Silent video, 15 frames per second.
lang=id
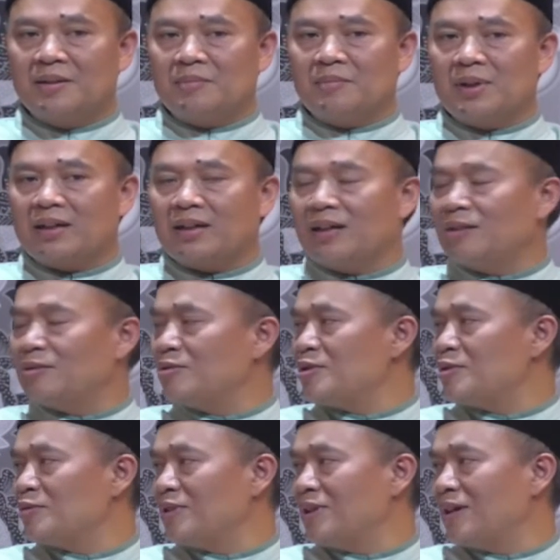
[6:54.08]
maka itu
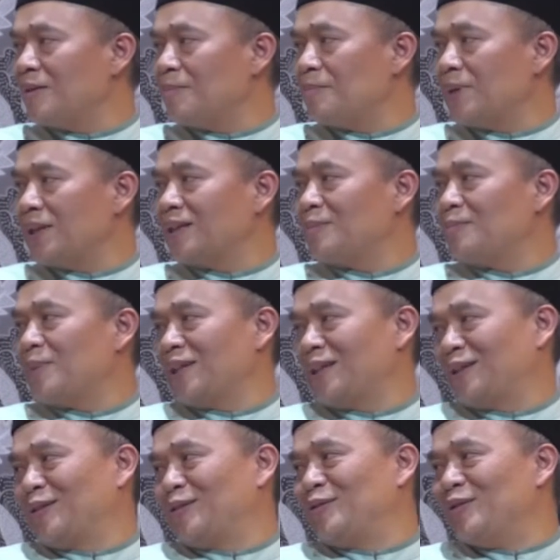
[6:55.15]
sudah pat-pat
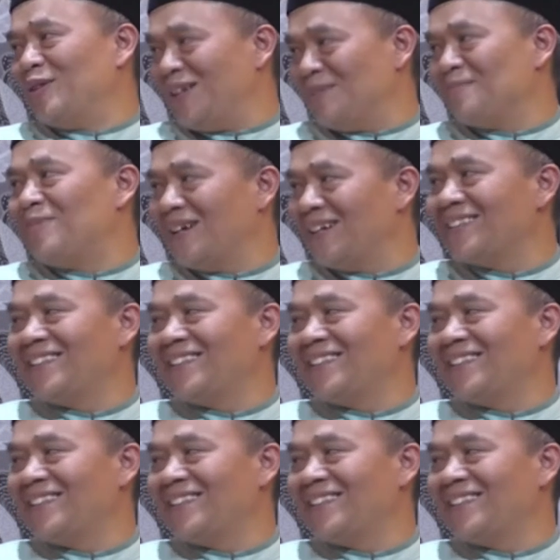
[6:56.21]
kulipat.